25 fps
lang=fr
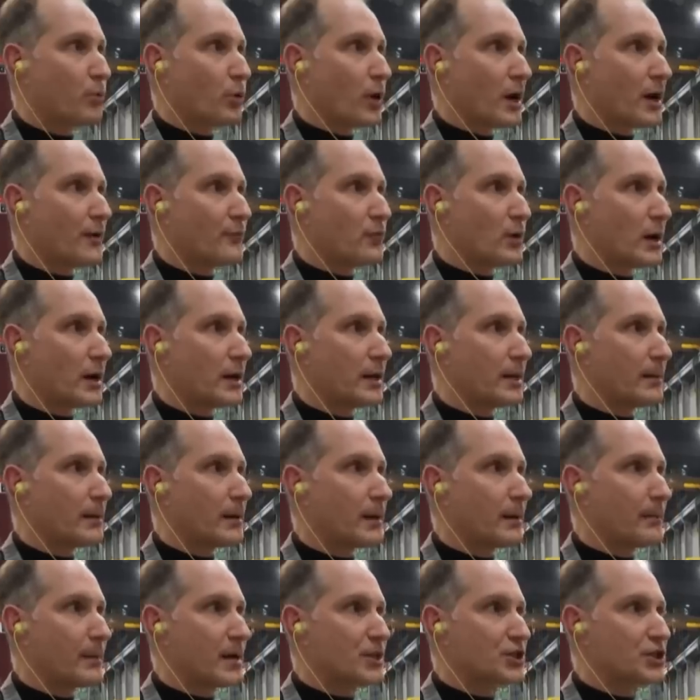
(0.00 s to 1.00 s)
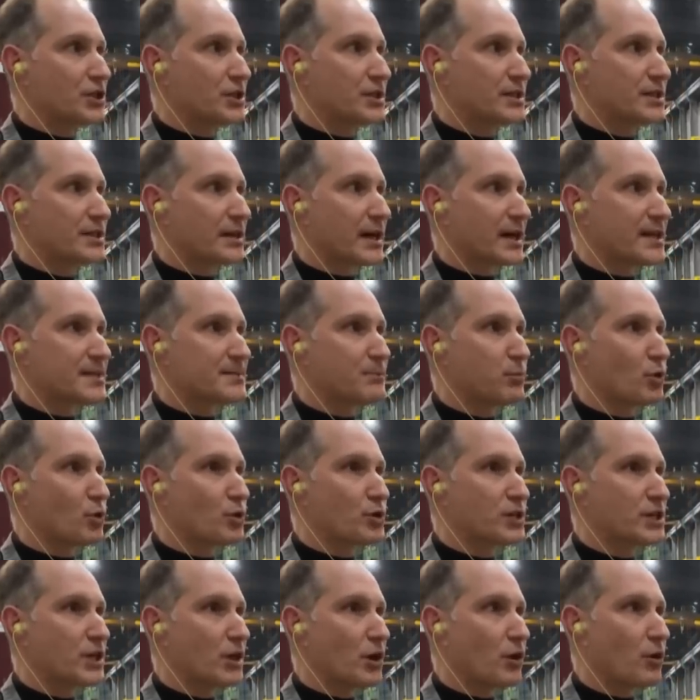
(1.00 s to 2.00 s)
pourrait avoir les, euh, machines qui restent
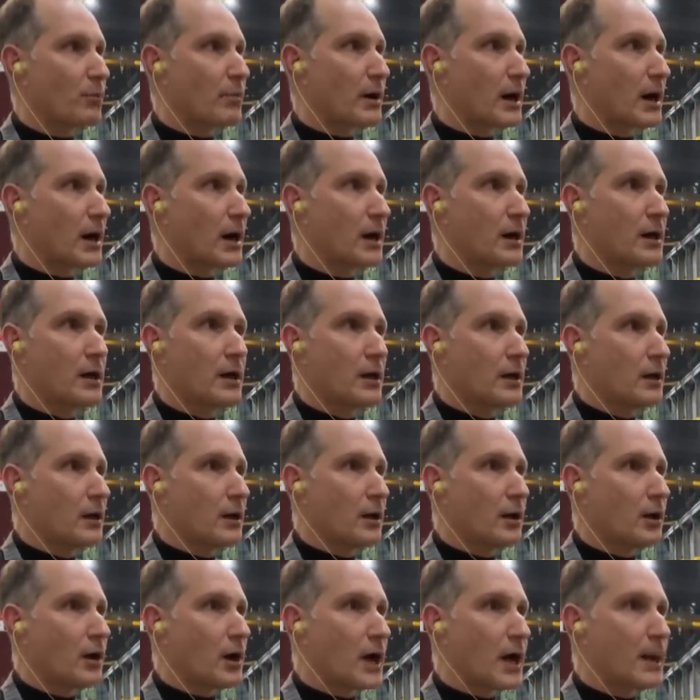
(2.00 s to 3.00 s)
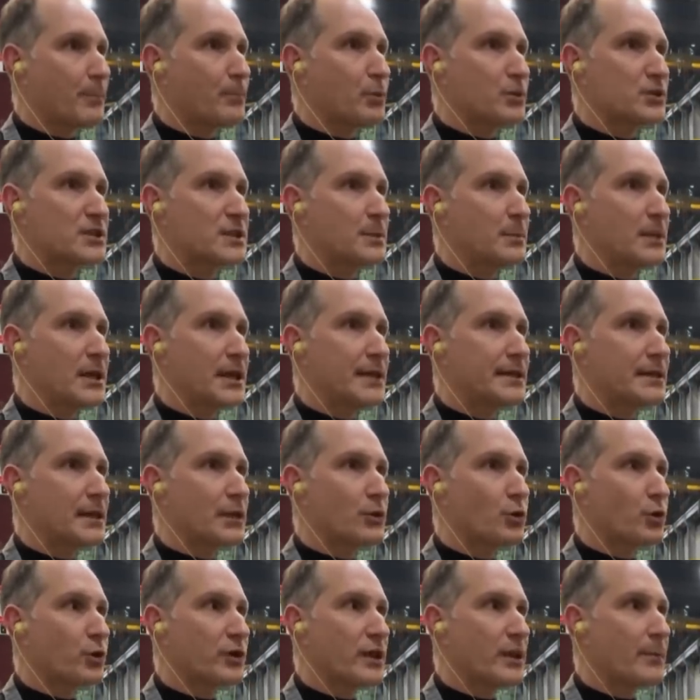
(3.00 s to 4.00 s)
bloquées en bas, euh, impossibilité
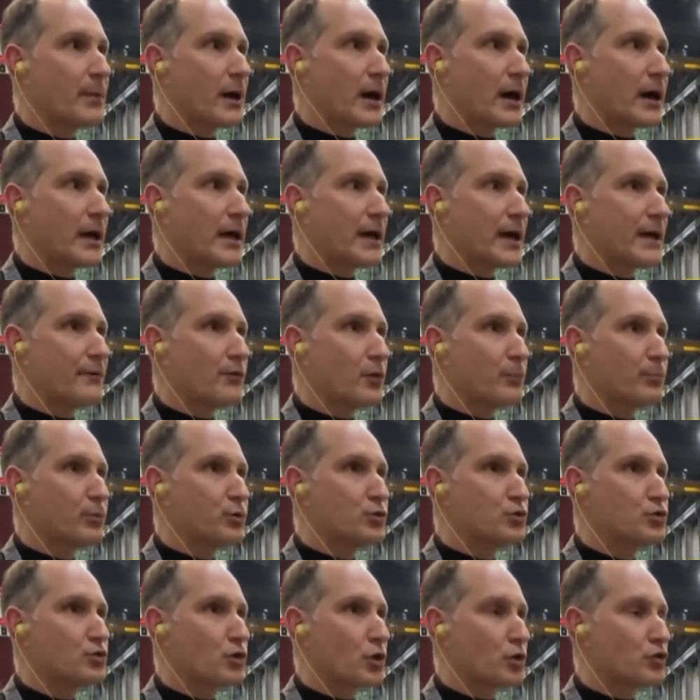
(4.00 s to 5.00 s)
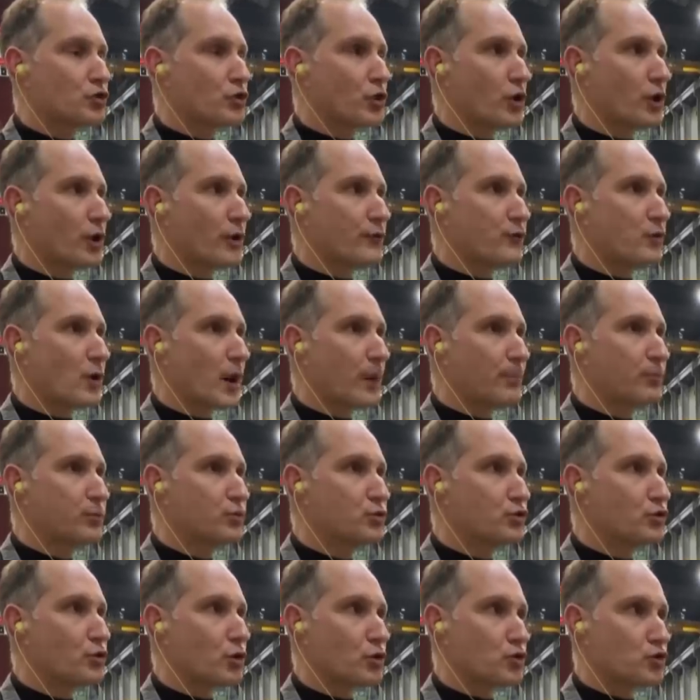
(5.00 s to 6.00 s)
de redémarrer avant plusieurs heures, voire
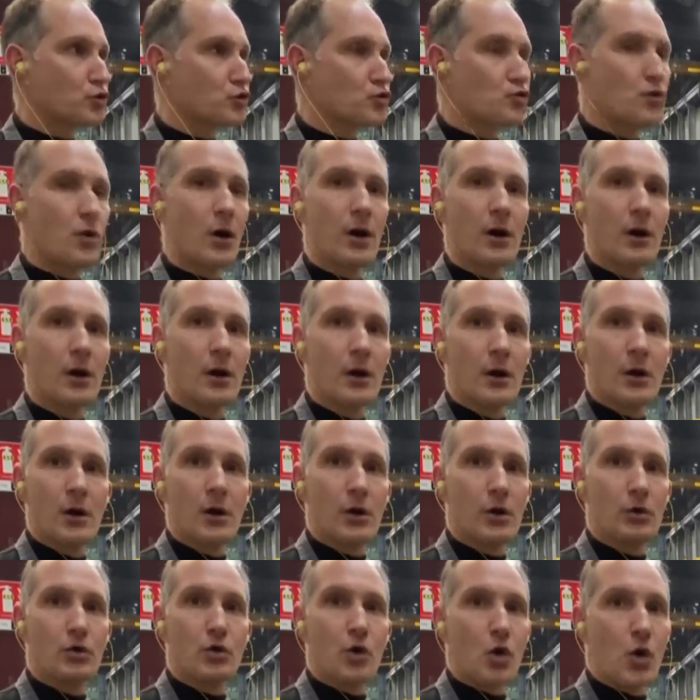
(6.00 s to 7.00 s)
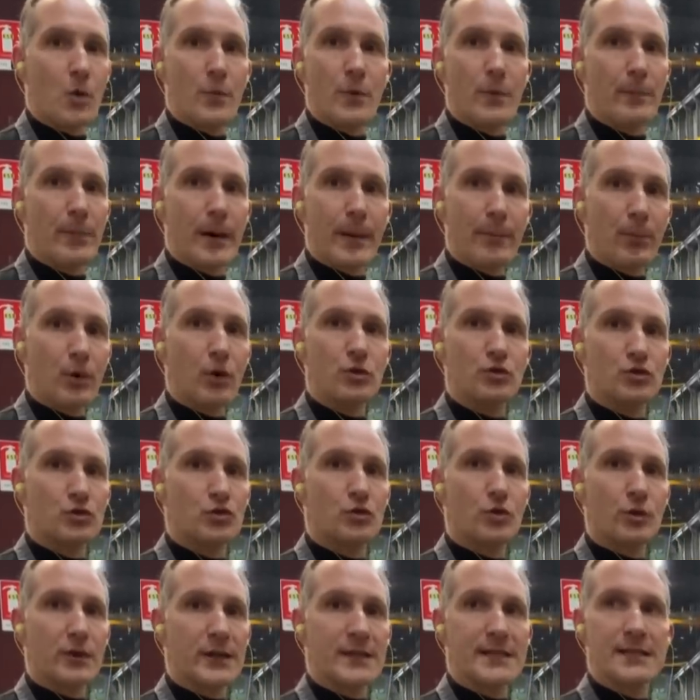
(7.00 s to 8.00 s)
plusieurs jours. Donc on ne peut pas prendre
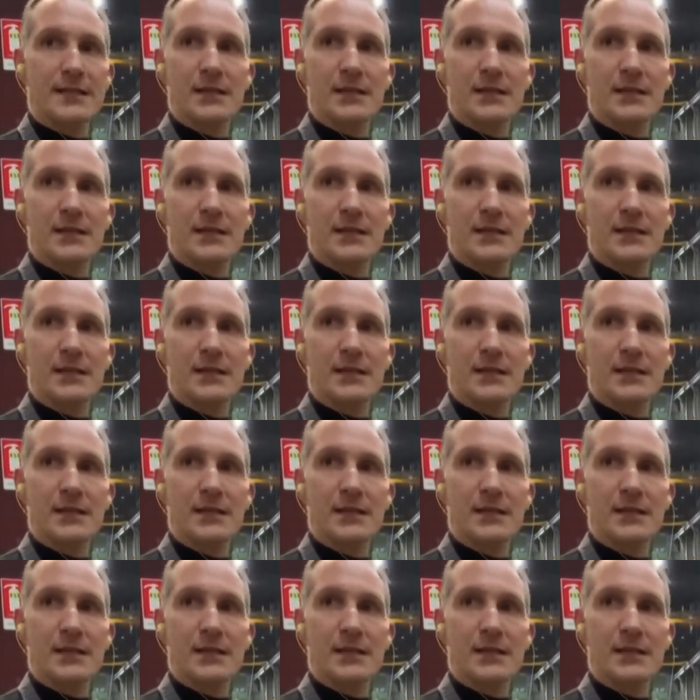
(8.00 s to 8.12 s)
ce risque.